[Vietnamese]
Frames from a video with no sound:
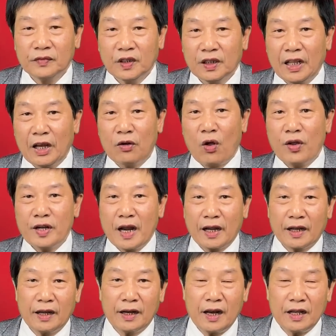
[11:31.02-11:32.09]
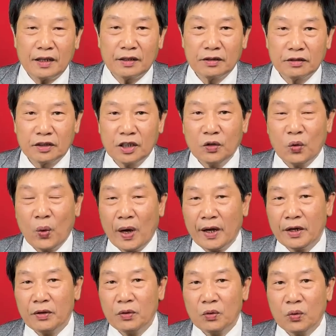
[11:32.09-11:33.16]
chúng ta nói rằng là sức khỏe
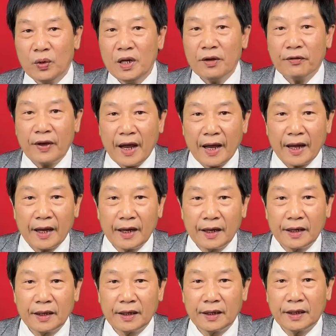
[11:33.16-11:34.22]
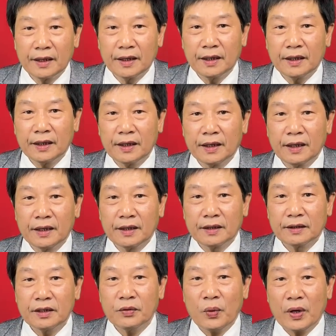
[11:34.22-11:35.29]
quý hơn vàng
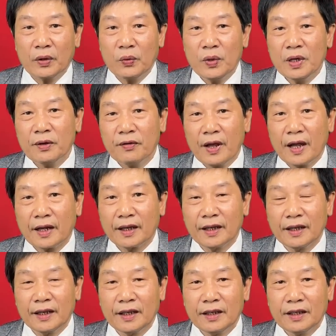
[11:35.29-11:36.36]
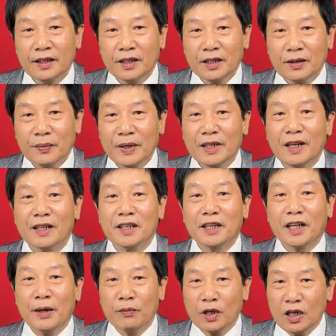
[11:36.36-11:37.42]
sức khỏe quý hơn vàng bây giờ thì
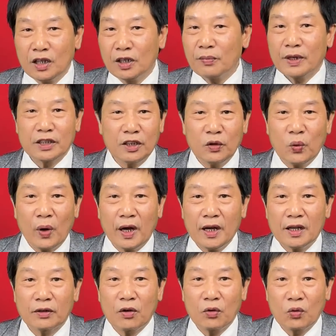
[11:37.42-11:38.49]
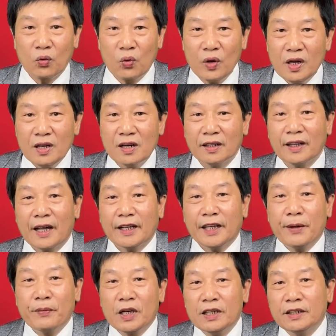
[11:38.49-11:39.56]
kim cương nhưng mà sức khỏe là còn quý hơn cả
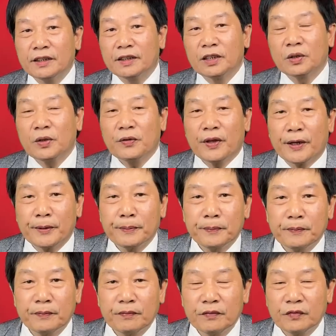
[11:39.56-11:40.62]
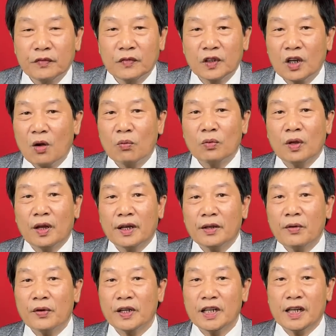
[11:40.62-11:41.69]
kim cương thưa quý vị không thể
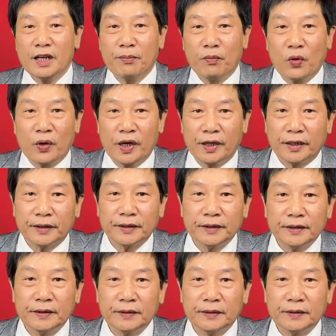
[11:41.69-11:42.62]
có cái gì là mua được